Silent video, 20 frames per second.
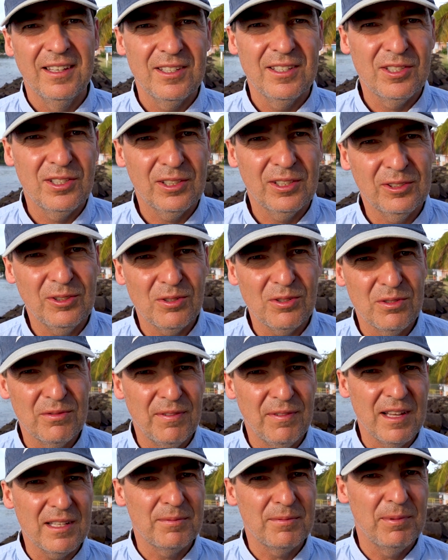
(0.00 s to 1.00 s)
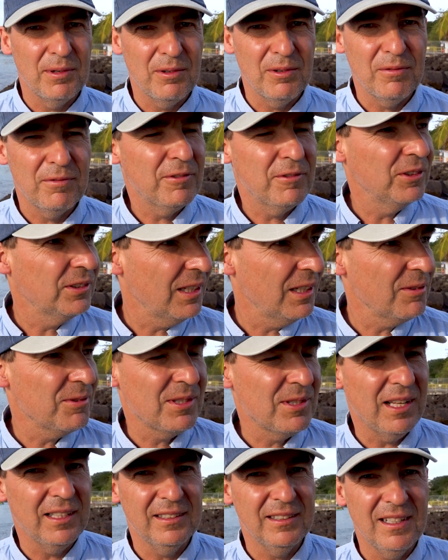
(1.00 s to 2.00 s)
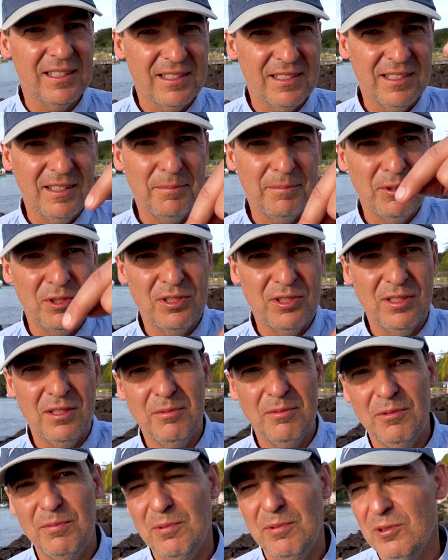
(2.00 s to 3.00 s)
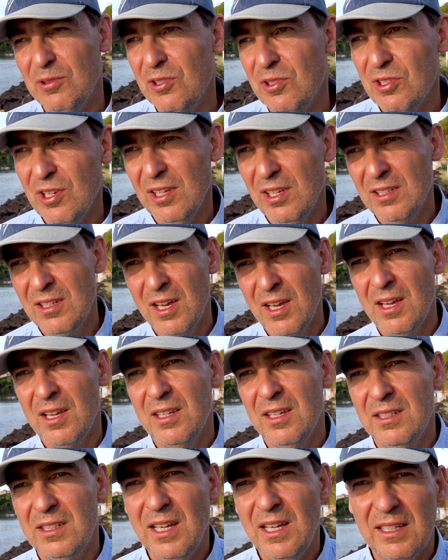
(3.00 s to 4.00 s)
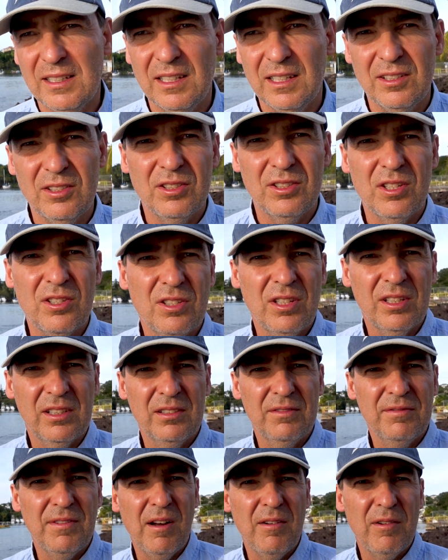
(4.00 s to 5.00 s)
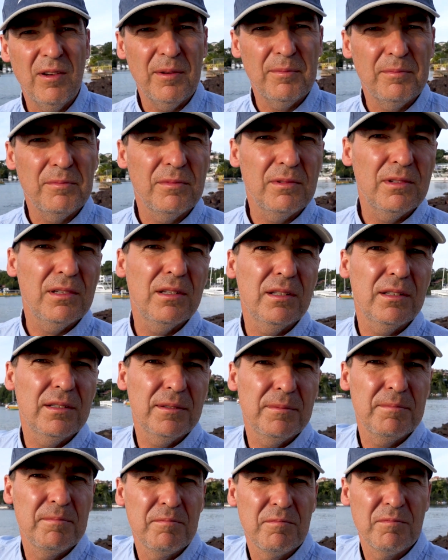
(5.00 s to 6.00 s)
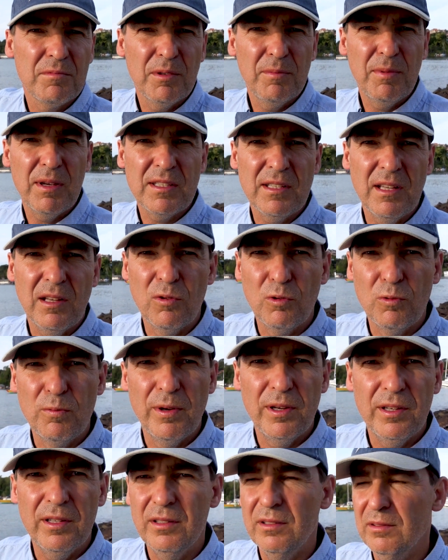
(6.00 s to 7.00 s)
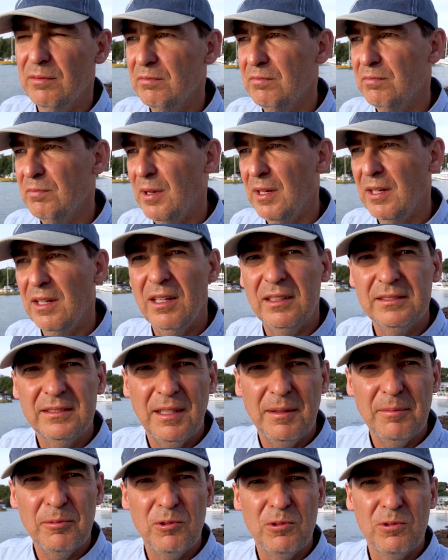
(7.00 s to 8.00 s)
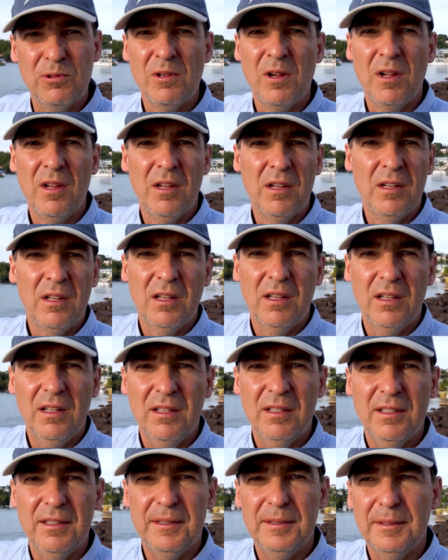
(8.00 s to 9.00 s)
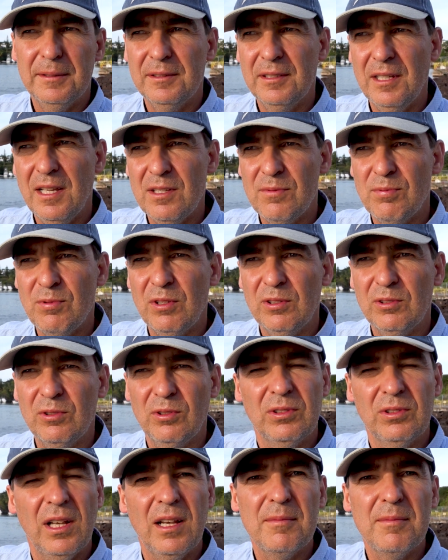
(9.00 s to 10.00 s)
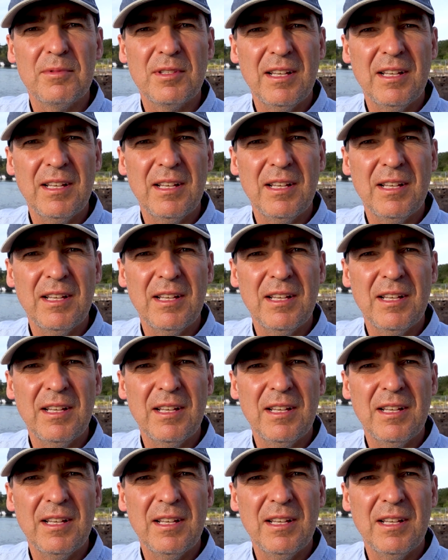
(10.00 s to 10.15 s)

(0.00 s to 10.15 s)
Jeśli ktoś z Was był w hotelu Sandals, napiszcie mi poniżej. Ja kiedyś też nagrywałem chyba z Aruby parę lat temu, e, też przed hotelem